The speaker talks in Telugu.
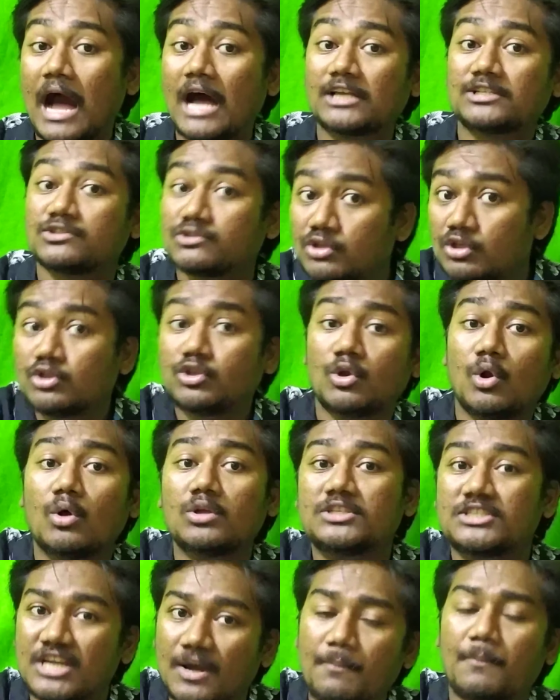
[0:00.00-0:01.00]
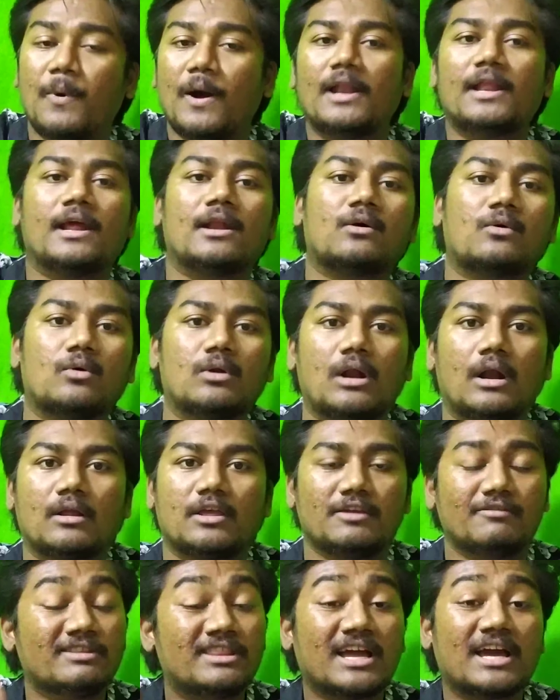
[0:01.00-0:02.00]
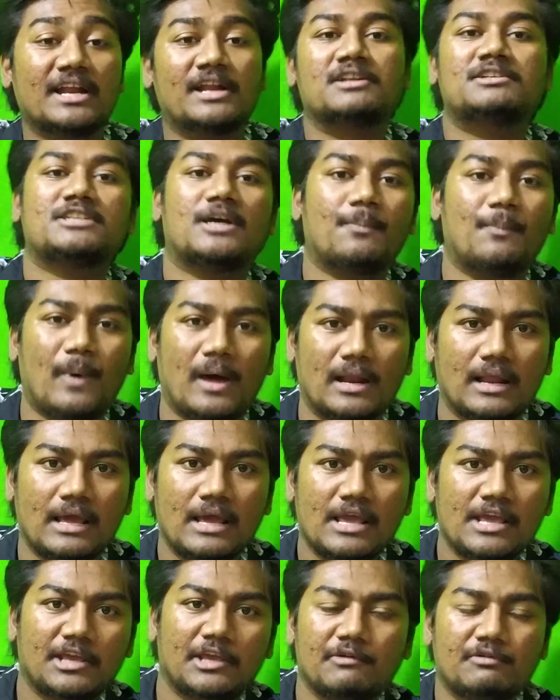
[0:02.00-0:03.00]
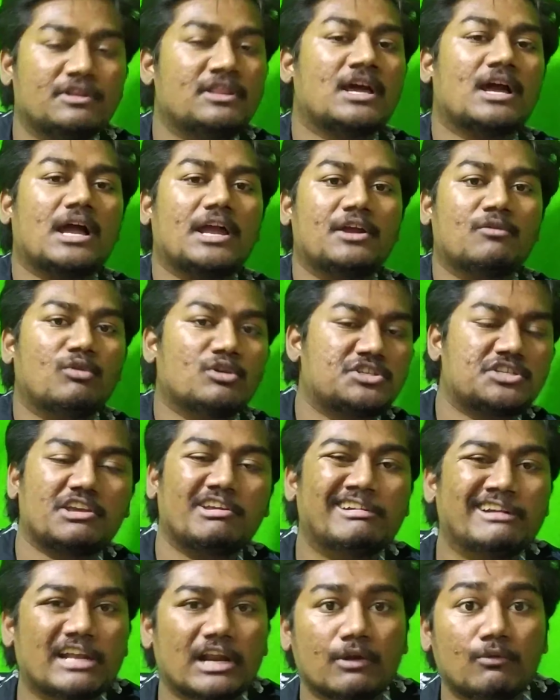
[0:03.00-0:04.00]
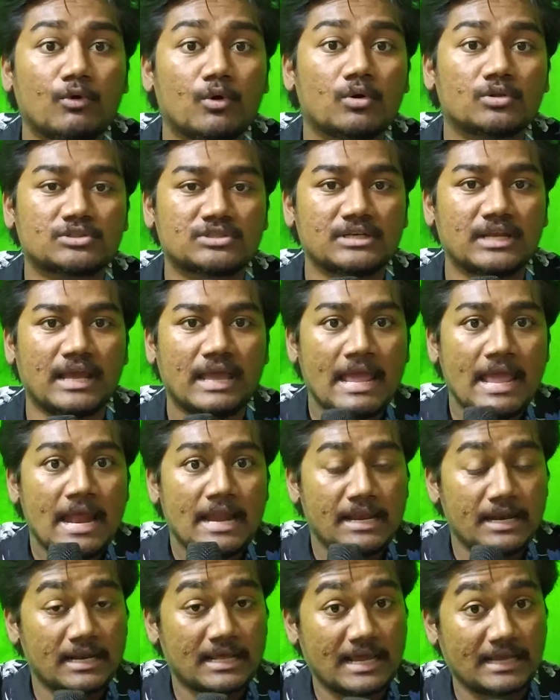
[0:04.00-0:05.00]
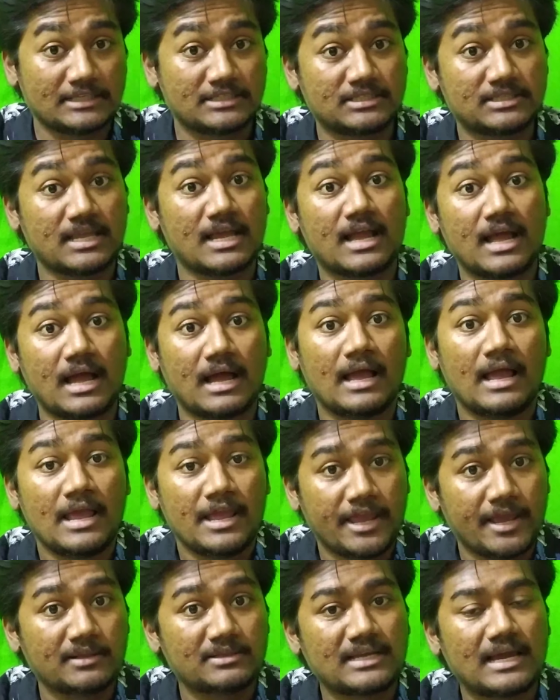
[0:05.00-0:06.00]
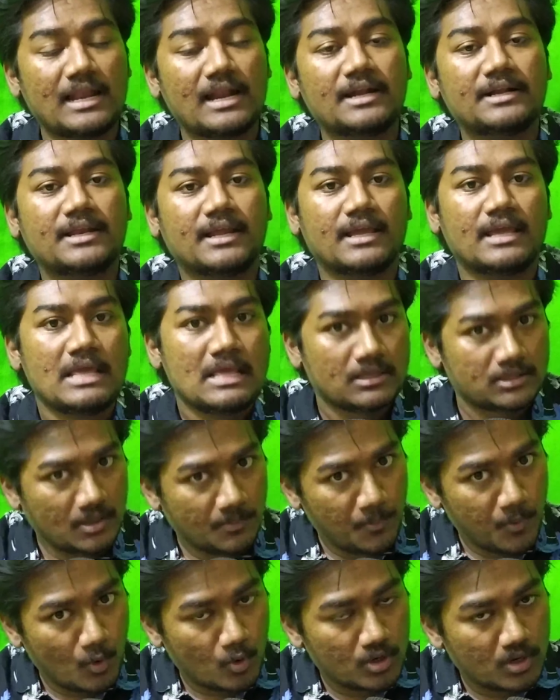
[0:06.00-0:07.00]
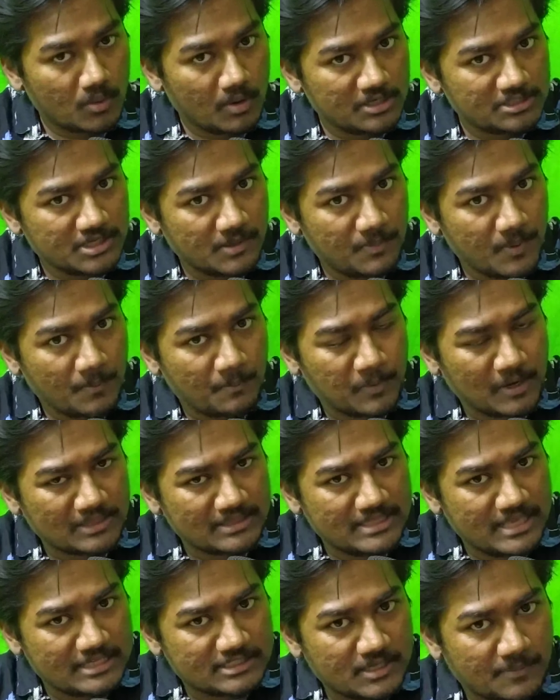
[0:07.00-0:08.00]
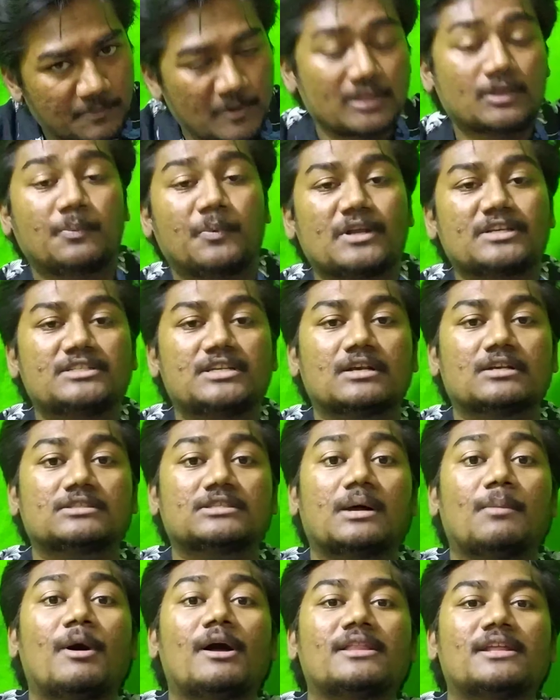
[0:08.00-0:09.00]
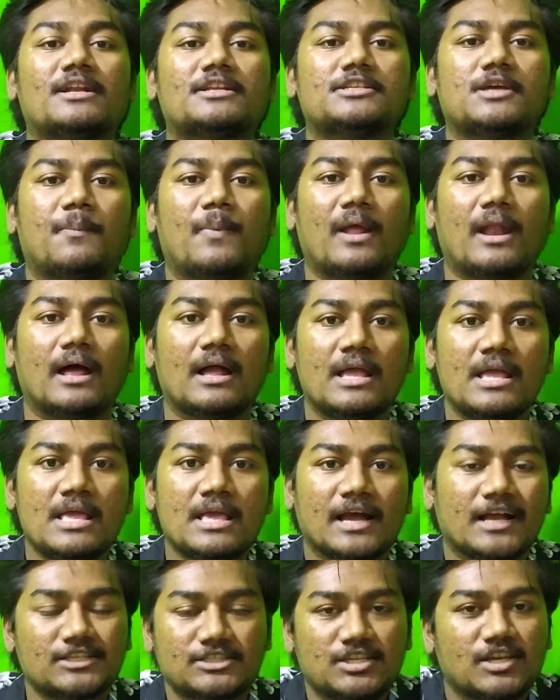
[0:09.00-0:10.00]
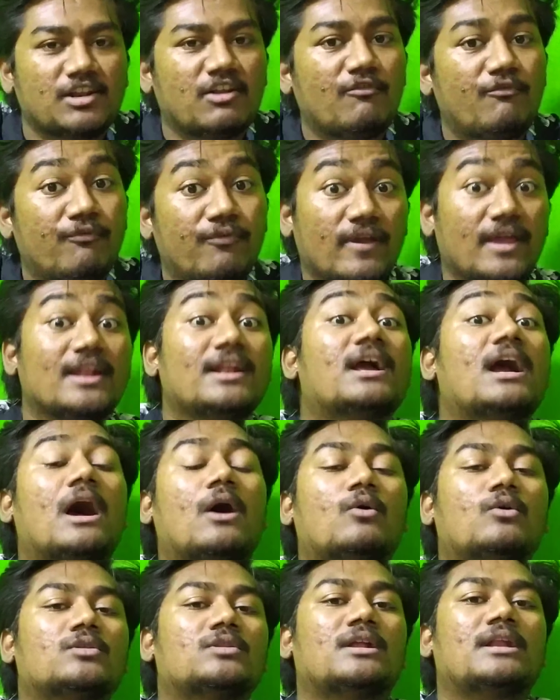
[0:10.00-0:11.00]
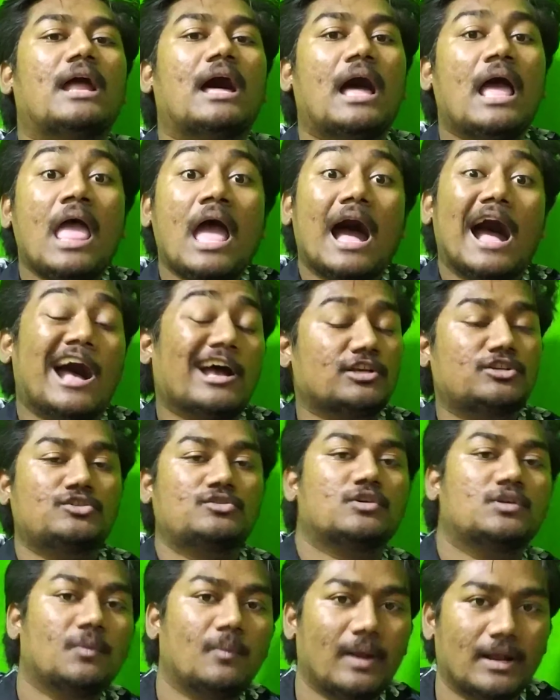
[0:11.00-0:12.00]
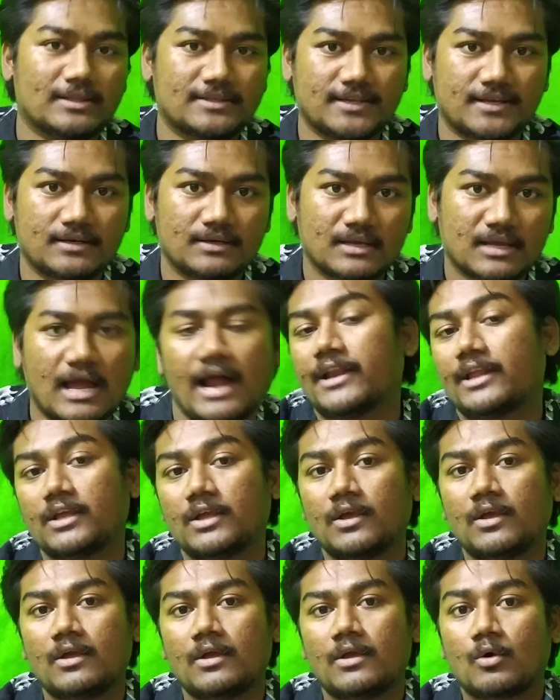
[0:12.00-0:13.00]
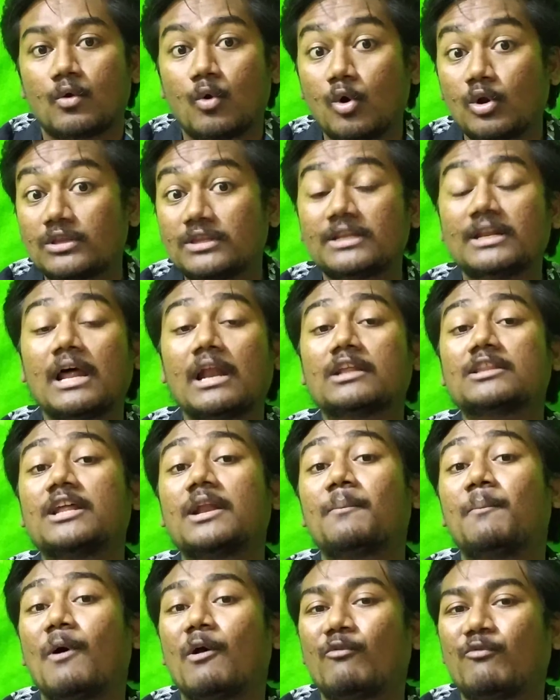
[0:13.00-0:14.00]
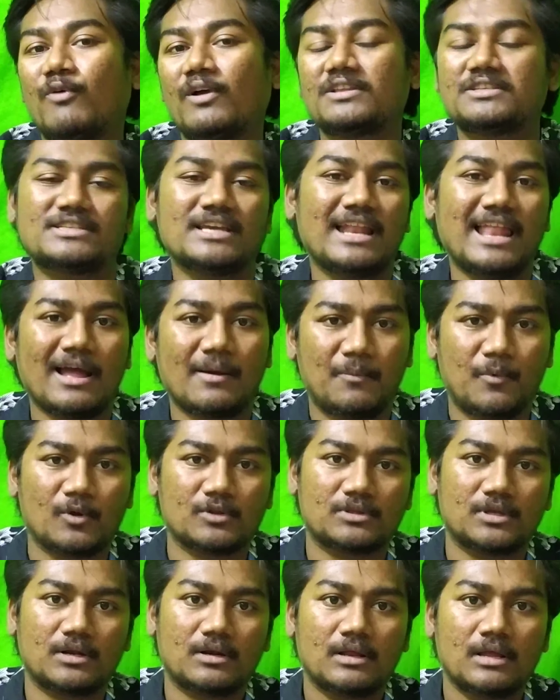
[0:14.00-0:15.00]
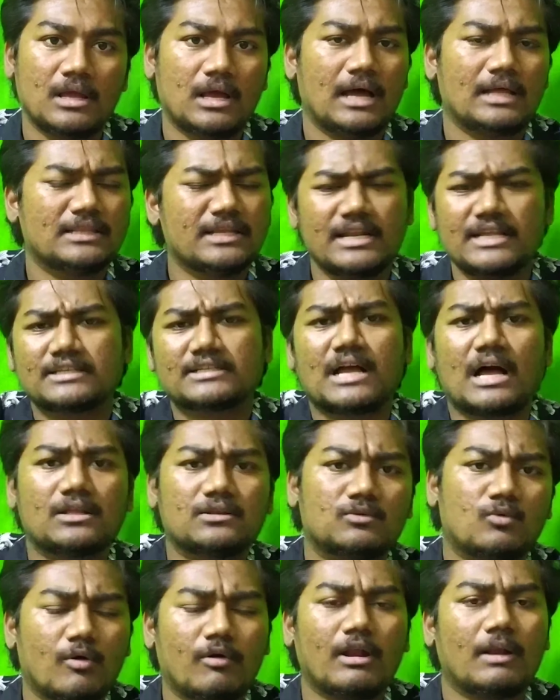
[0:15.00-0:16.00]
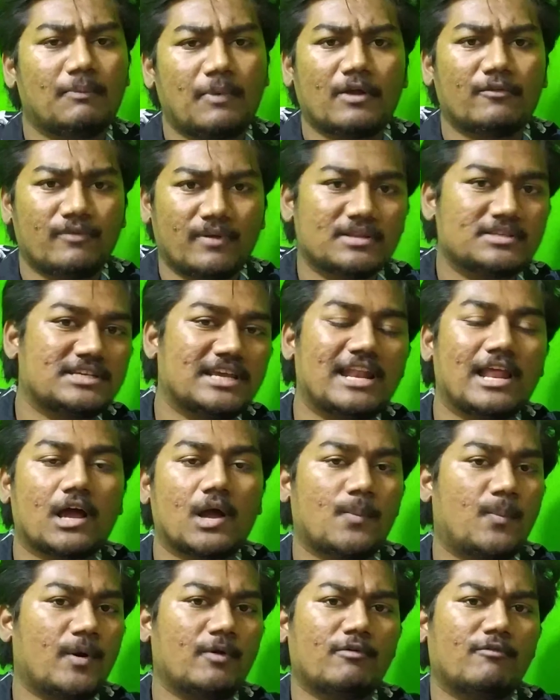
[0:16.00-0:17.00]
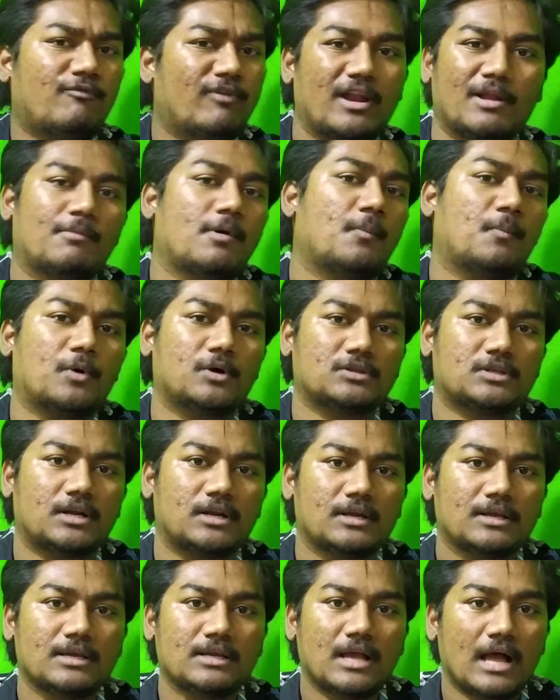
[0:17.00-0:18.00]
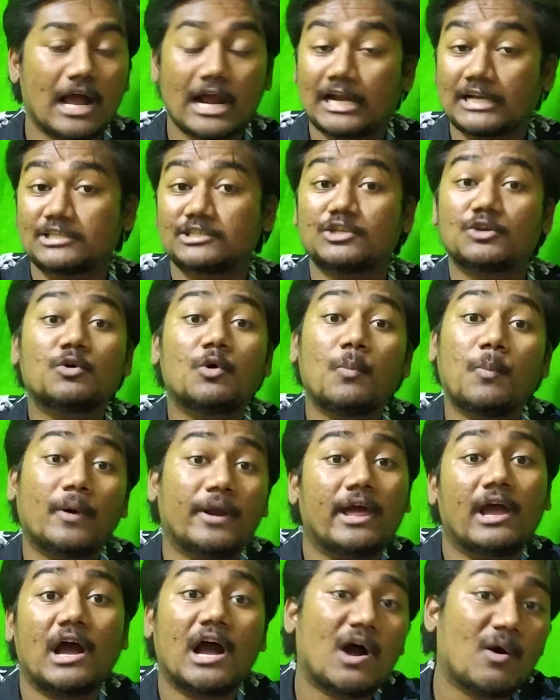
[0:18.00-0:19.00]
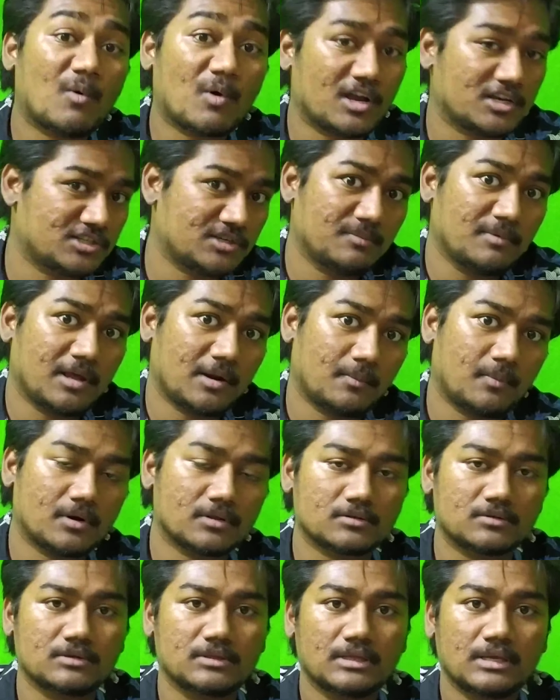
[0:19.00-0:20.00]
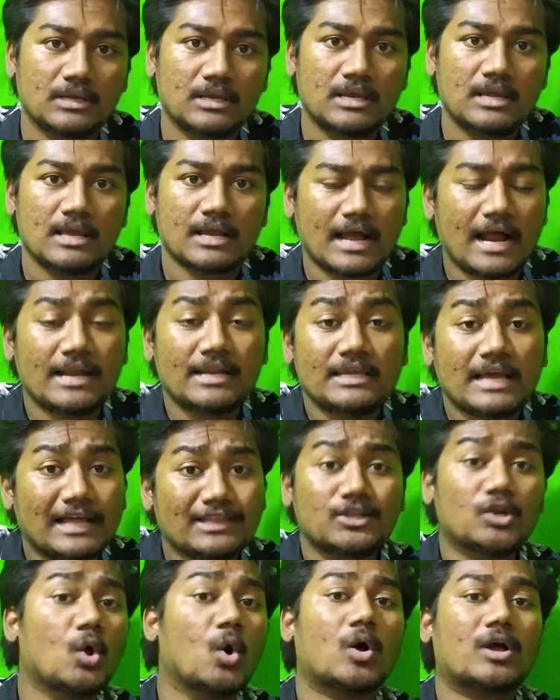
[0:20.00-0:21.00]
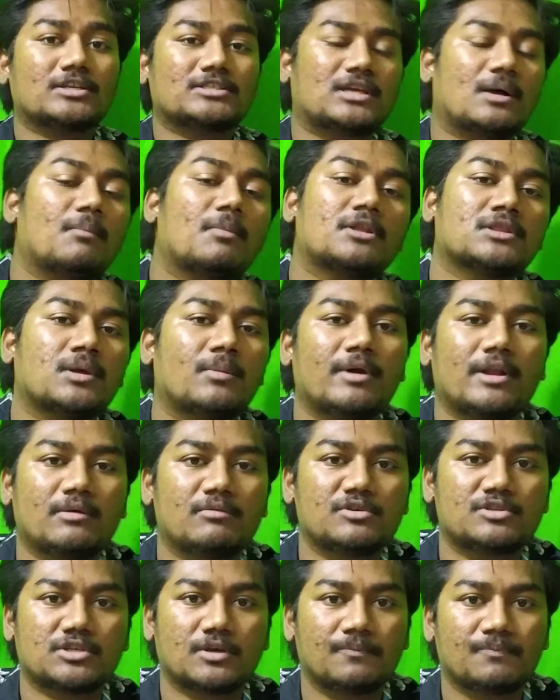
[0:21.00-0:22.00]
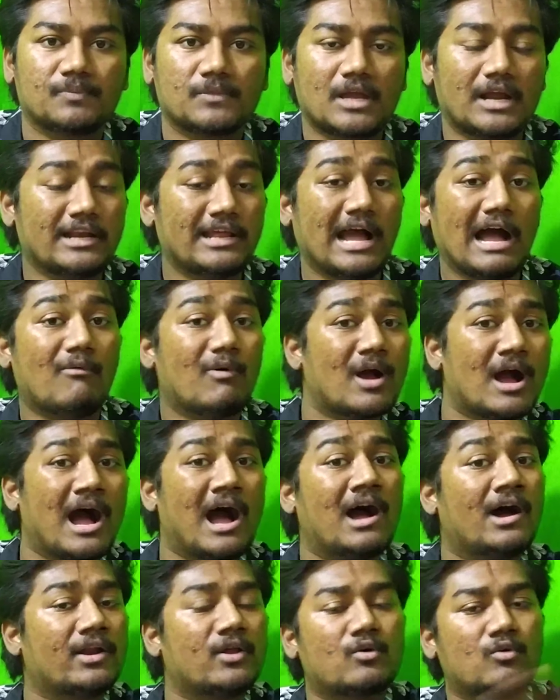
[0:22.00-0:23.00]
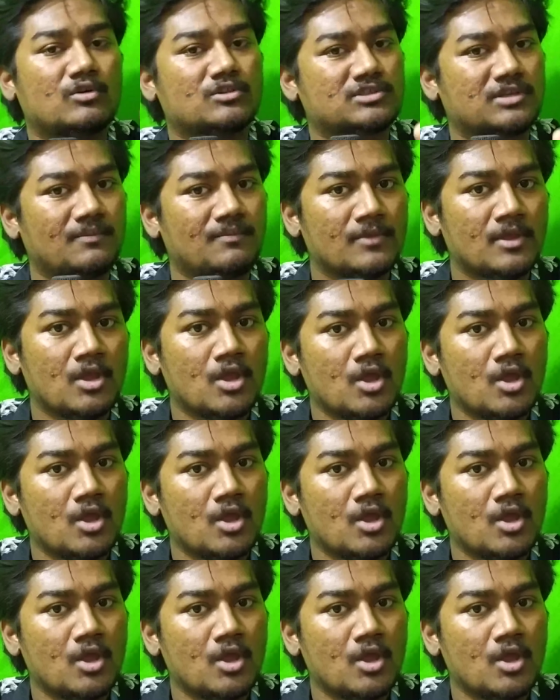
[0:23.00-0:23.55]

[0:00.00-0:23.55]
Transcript: ఆ స్థితిలో చెప్పాలి అనుకున్నాడు ఈ విధంగా నేను చెప్పాలి ఈ విధంగా వచ్చే ఇంటర్వ్యూస్ని నేను ఖచ్చితంగా ఏం చేయాలంటే తప్పకుండా వాడు చెప్పి ప్రతి చేసే ప్రతి ప్రశ్నకు సమాధానం చెప్పాలా ఖచ్చితంగా నేను ఫెయిల్ కాకూడదన్న ఆశతోటి వెళతాను కానీ కొన్ని దినాల్లో దాన్ని పర్ఫామ్ చేయలేకపోతాడు అదనే కాదు ఒకవేళ పర్ఫామ్ చేయలేకపోతే విఫలమే పోతాడు అక్కడ సిగ్గుపడే అవకాశం ఏర్పడుతుంది కానీ అది లోక సంబంధమైన విషయం కానీ అవగాహన కోసం